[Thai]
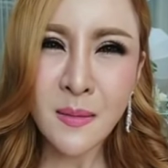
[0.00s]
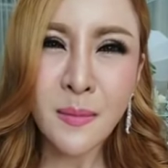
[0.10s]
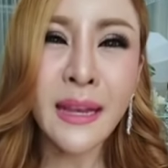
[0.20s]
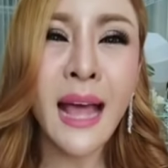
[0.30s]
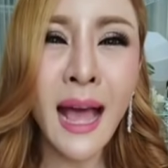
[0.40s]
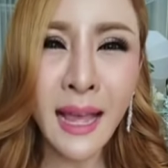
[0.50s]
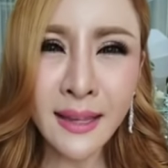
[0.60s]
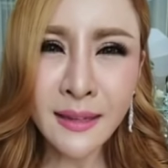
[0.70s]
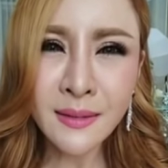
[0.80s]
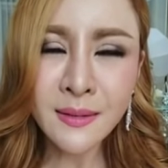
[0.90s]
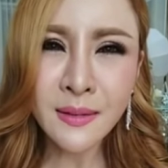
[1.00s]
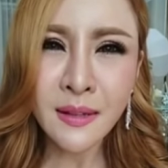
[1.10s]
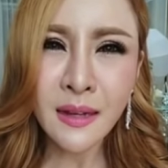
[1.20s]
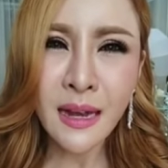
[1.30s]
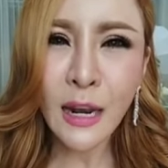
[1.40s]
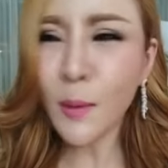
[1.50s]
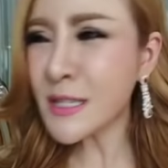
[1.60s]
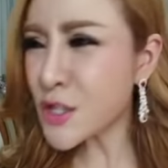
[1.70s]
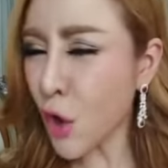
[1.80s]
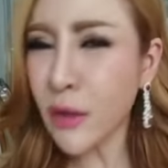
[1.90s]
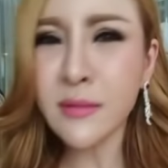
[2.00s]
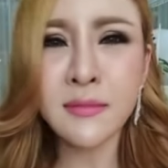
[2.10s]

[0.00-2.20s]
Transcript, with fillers: ไม่ได้ เรามันจน